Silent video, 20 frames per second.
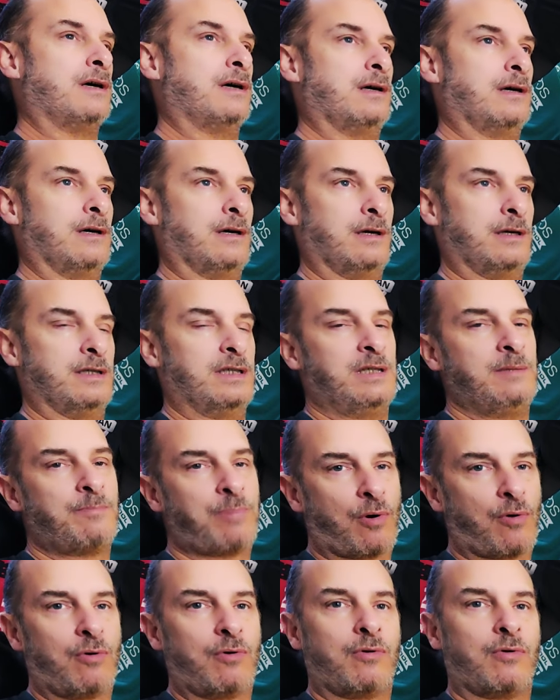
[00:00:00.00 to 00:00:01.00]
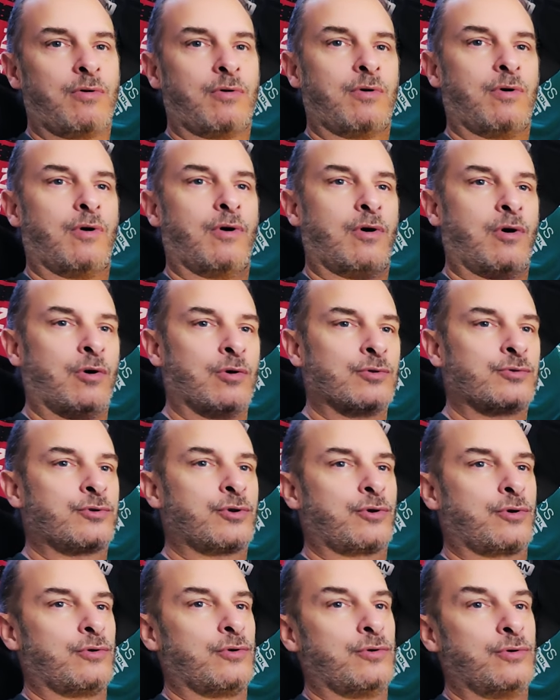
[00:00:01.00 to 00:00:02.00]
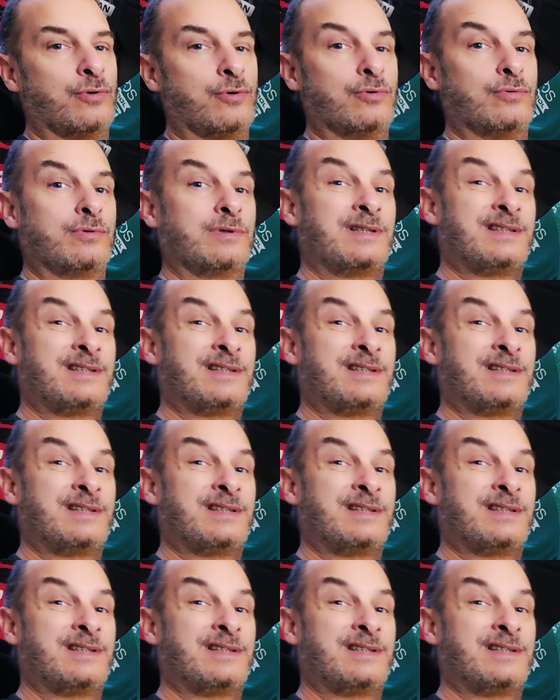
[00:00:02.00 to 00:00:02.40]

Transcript: euh, il prend entre